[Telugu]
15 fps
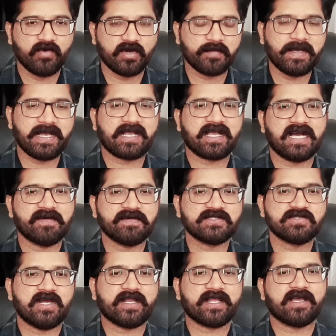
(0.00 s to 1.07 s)
ఓటు బ్యాంక్
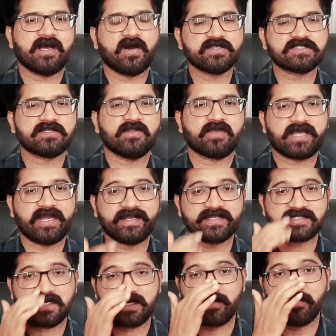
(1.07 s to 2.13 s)
కావచ్చు అట్టగా హౌస్లో
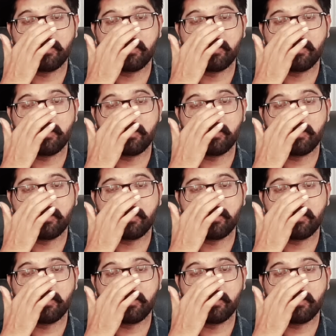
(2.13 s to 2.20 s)
కంటెస్టెంట్గా